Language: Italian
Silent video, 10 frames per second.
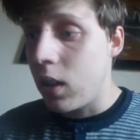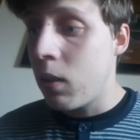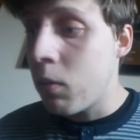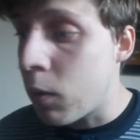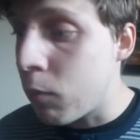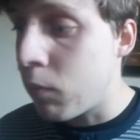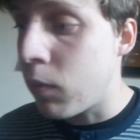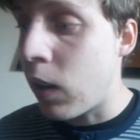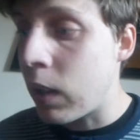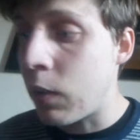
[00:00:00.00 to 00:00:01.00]

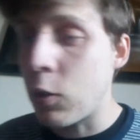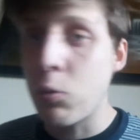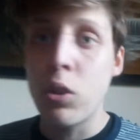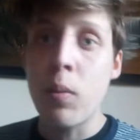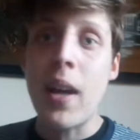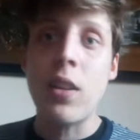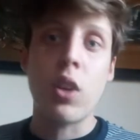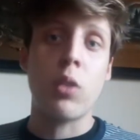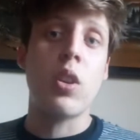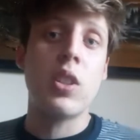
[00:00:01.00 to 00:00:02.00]
veramente faccio due domande,
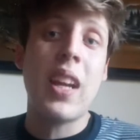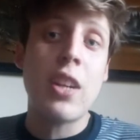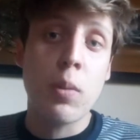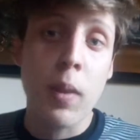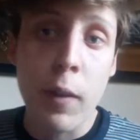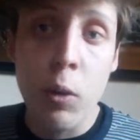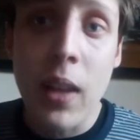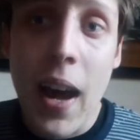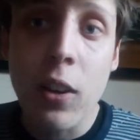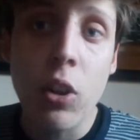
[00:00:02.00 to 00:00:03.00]
giocatore stra
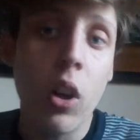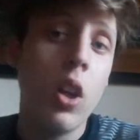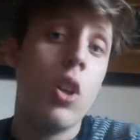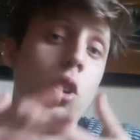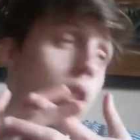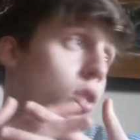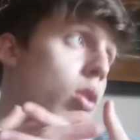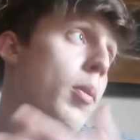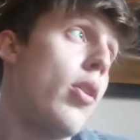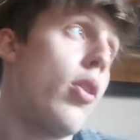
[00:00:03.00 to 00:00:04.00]
sopravvalutato,
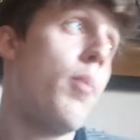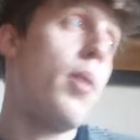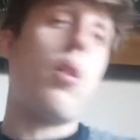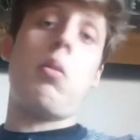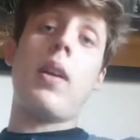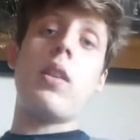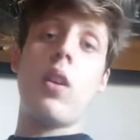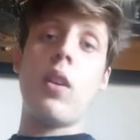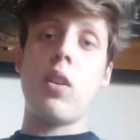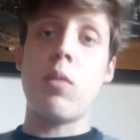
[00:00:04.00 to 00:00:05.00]
dopo l'europeo, madonna,
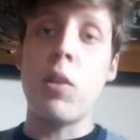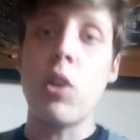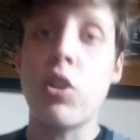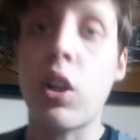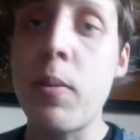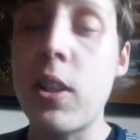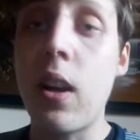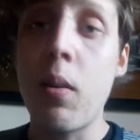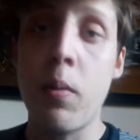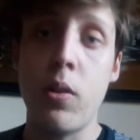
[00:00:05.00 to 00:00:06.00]
il miglior centrocampista del
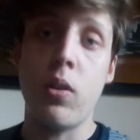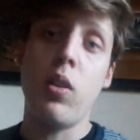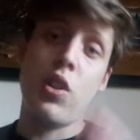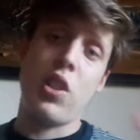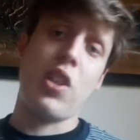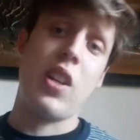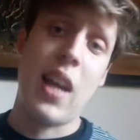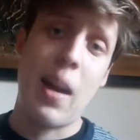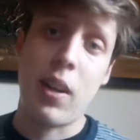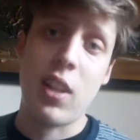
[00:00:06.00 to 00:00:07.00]
mondo. Non esageriamo,
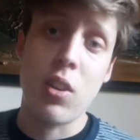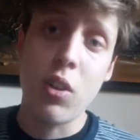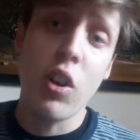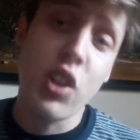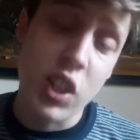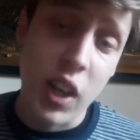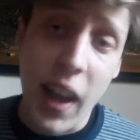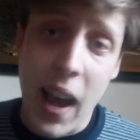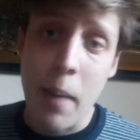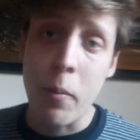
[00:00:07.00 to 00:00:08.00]
ragazzi, non
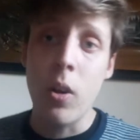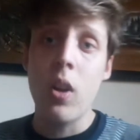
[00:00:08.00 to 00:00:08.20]
esageriamo